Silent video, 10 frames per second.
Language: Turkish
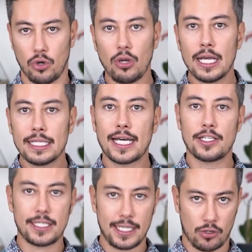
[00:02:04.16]
yok.
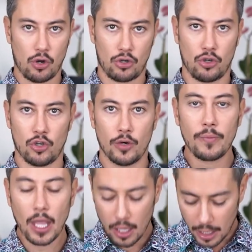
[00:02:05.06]
Sadece silikon koyuyorum.
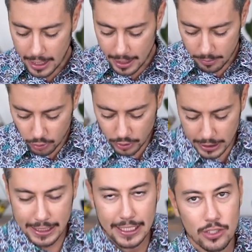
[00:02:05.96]
E, bugün de
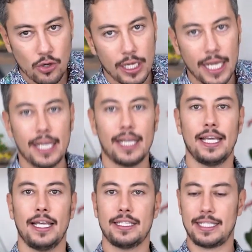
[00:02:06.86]
size şöyle
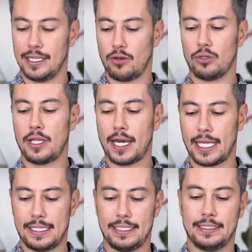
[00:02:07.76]
e, silikonlar
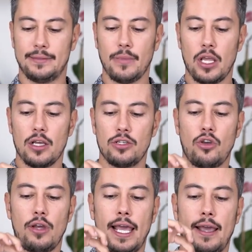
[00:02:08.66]
getirdim.
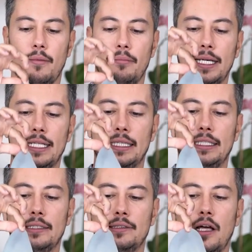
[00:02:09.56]
Şöyle
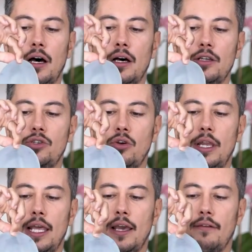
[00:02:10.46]
bakıldığında
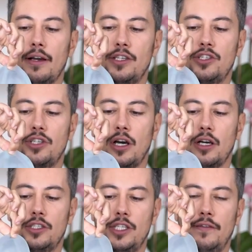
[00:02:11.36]
şöyle yavaşça
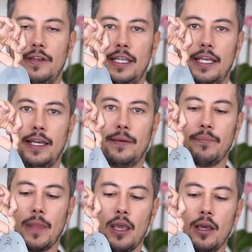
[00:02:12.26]

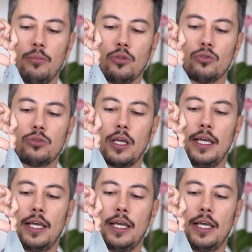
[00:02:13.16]
çevireyim. Bunun